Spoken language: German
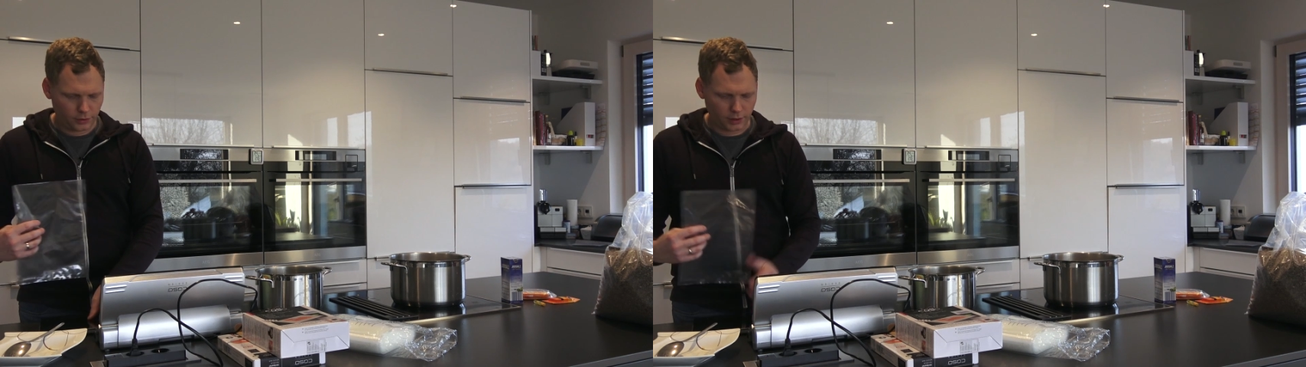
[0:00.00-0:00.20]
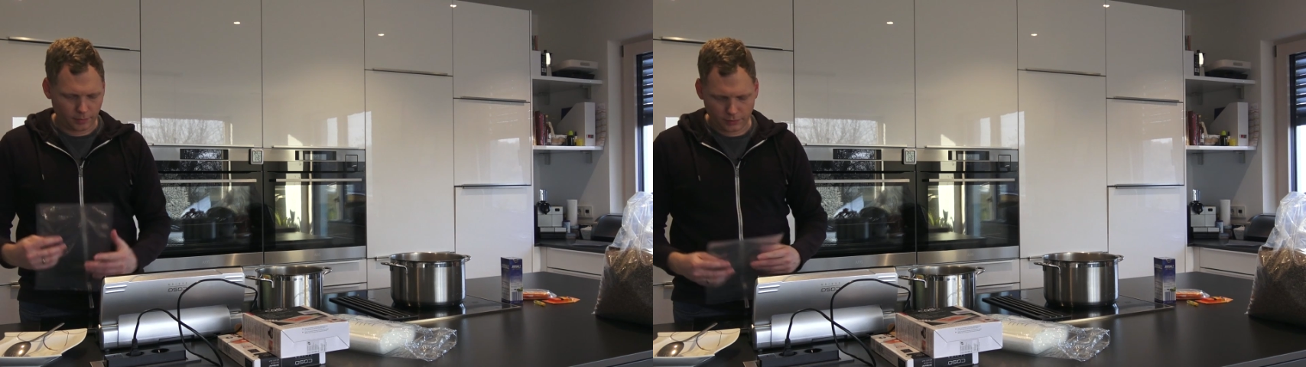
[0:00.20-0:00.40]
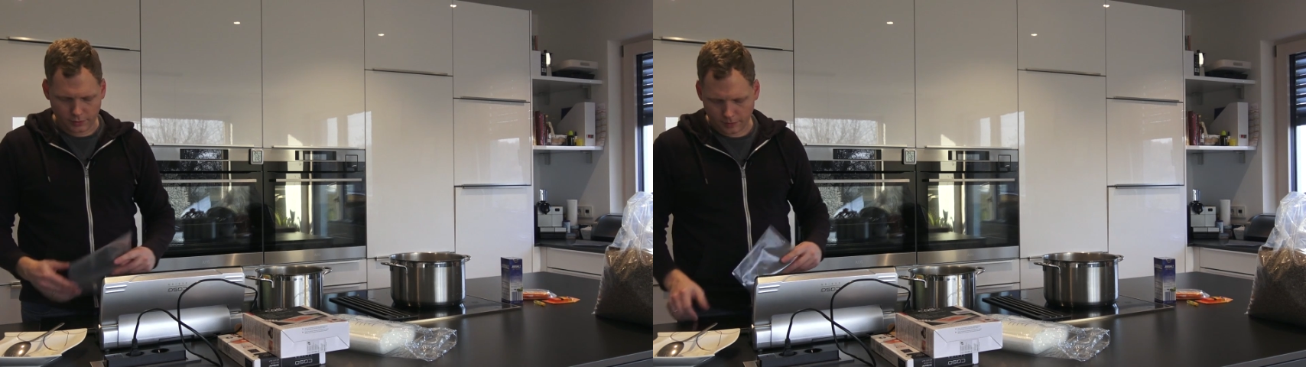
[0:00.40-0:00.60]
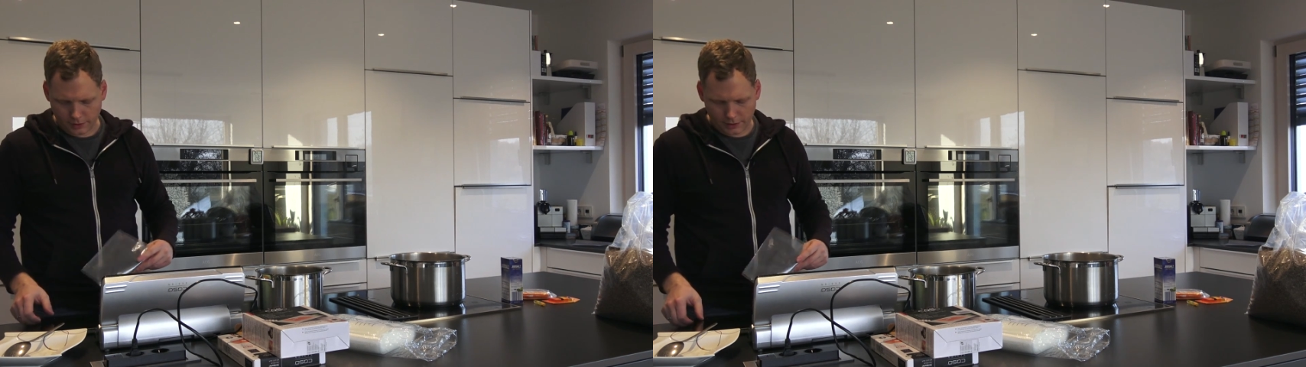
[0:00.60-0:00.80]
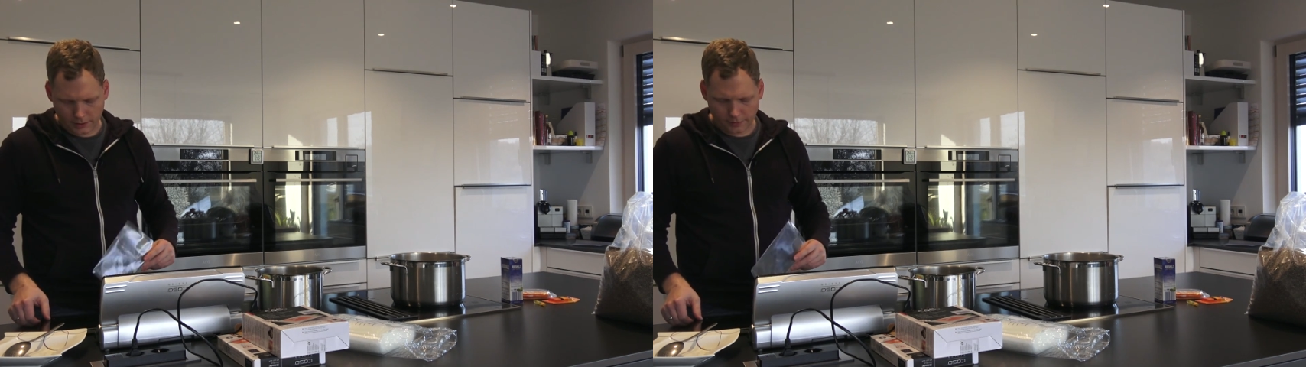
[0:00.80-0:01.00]
Schnappen wir uns
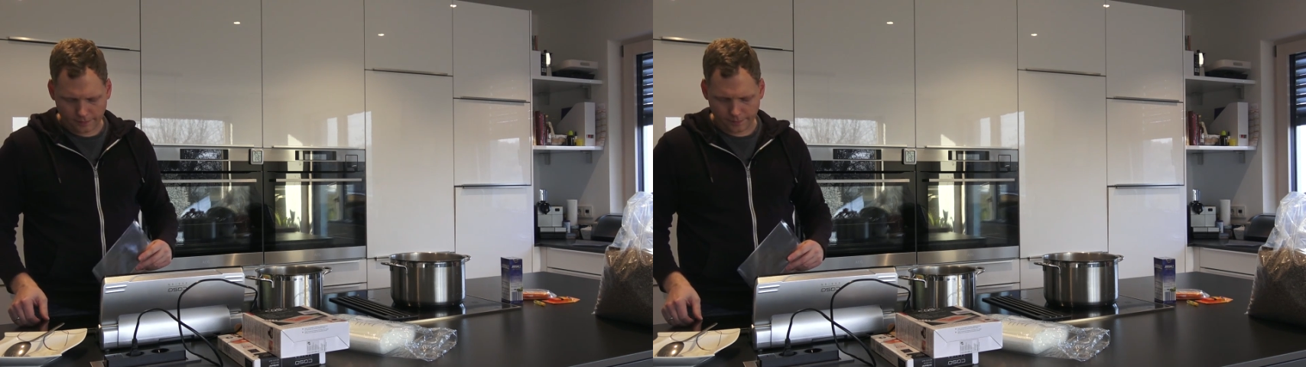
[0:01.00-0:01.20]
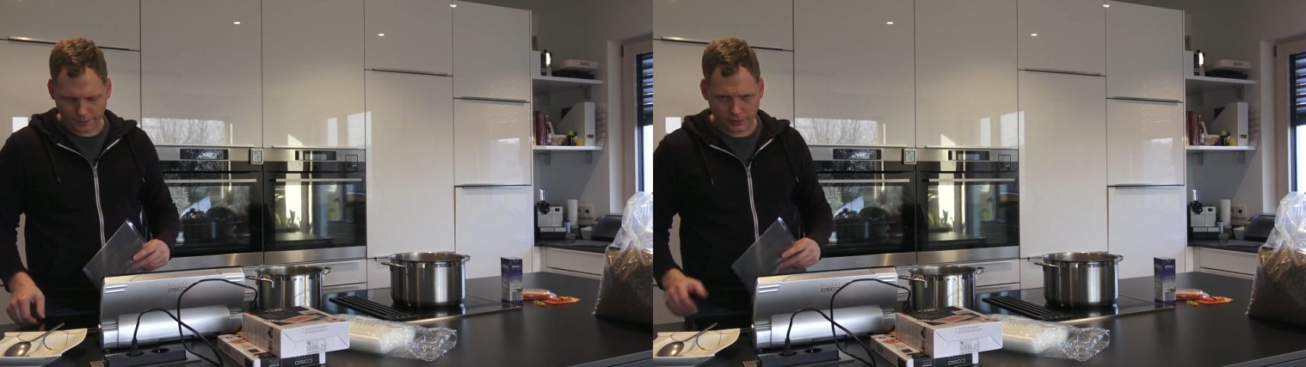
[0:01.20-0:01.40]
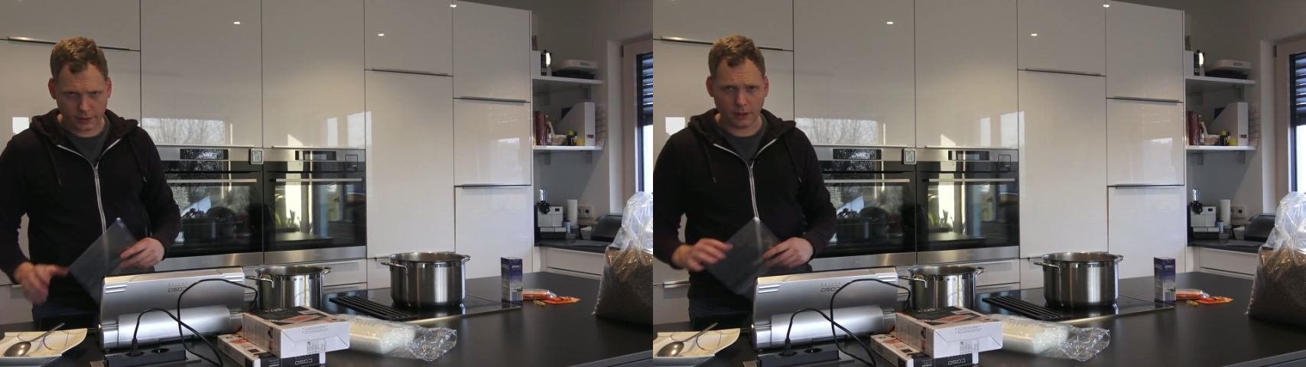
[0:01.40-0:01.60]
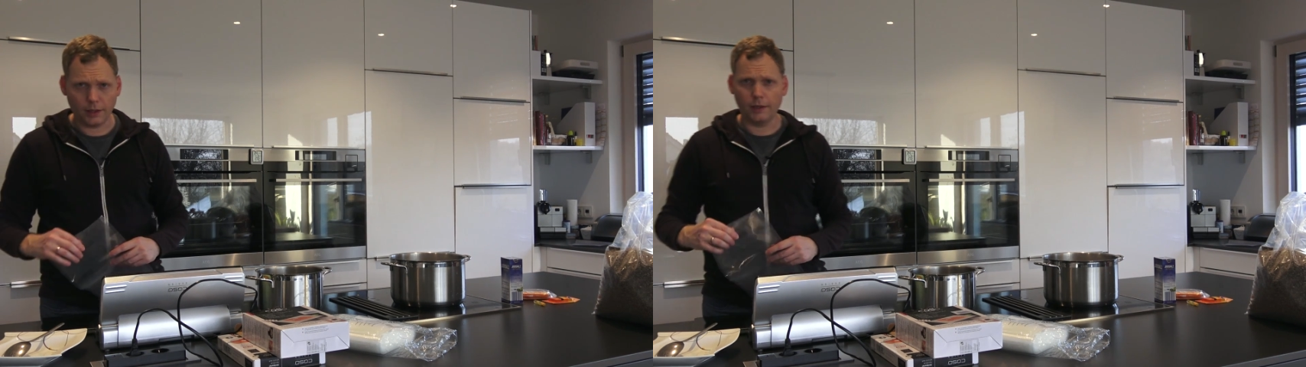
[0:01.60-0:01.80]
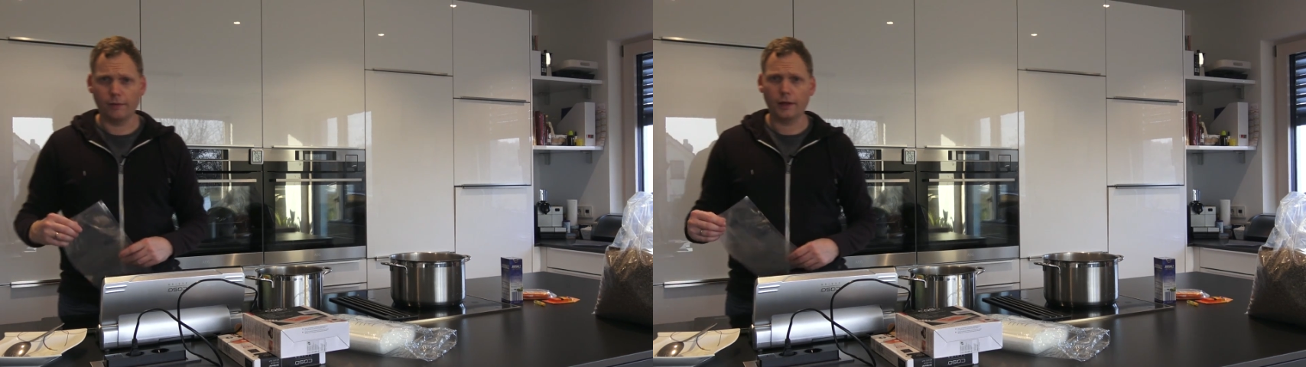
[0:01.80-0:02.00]
mal die, die
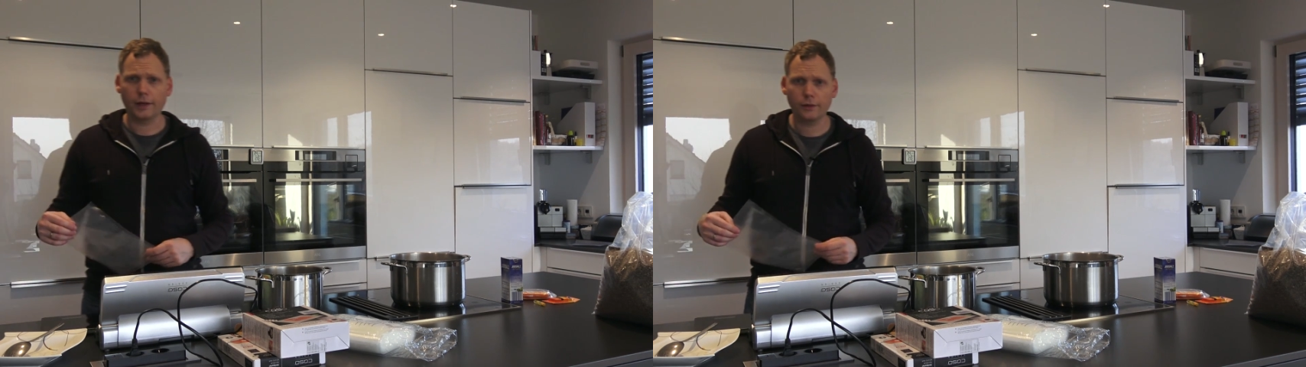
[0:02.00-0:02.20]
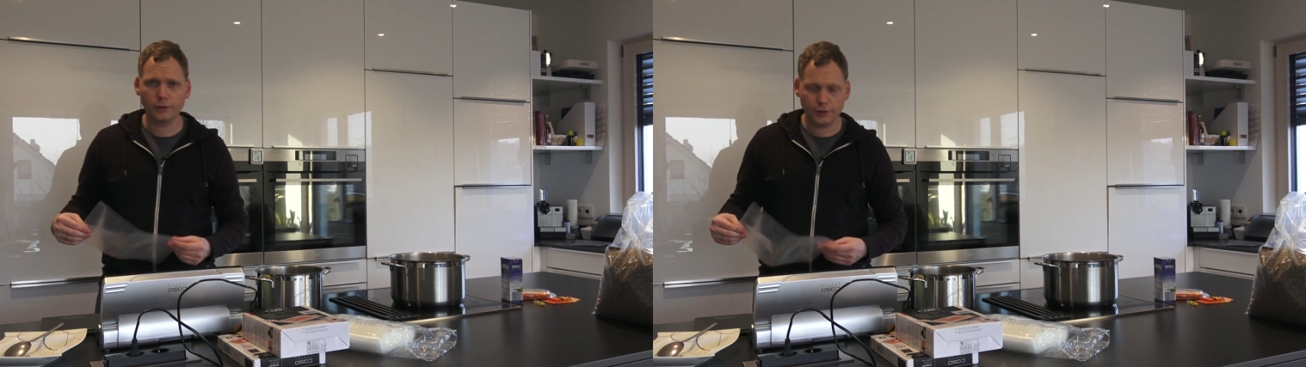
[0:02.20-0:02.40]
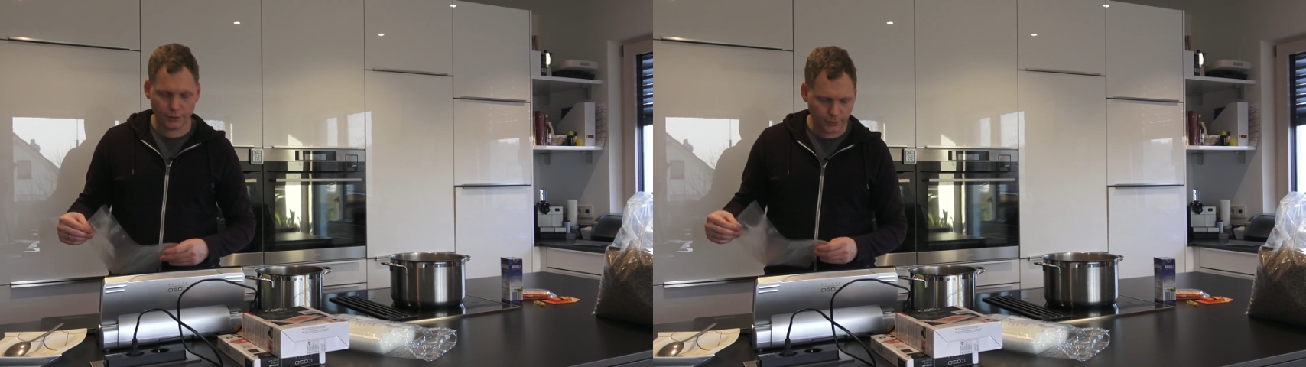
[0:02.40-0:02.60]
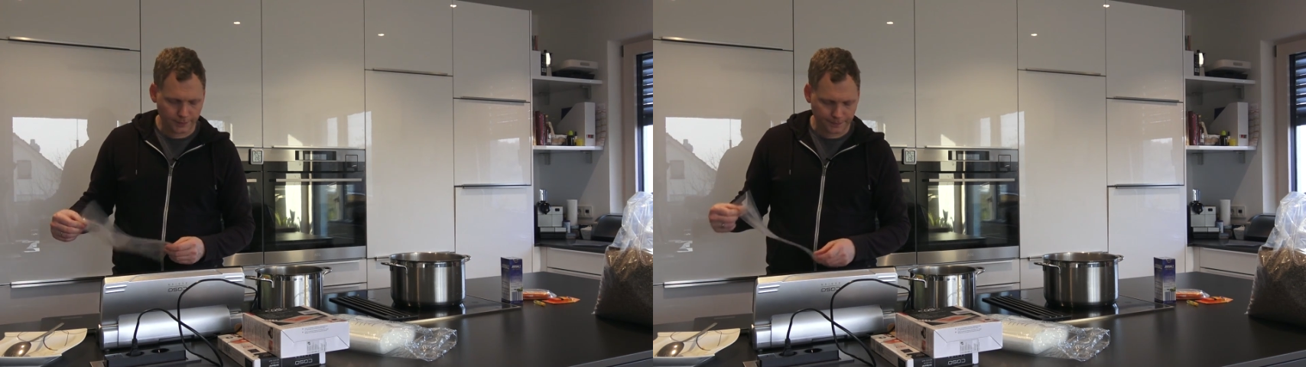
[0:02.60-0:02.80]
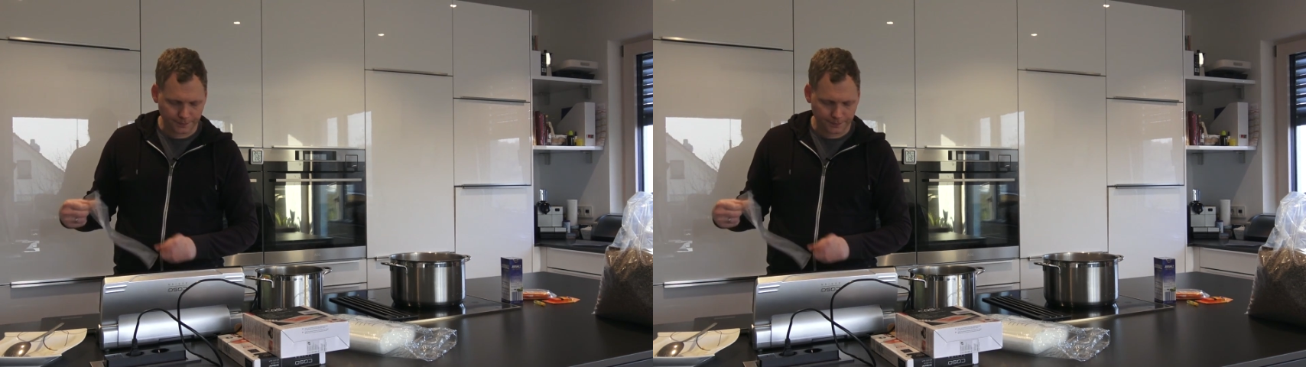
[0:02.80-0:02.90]
kleine Waage noch dazu.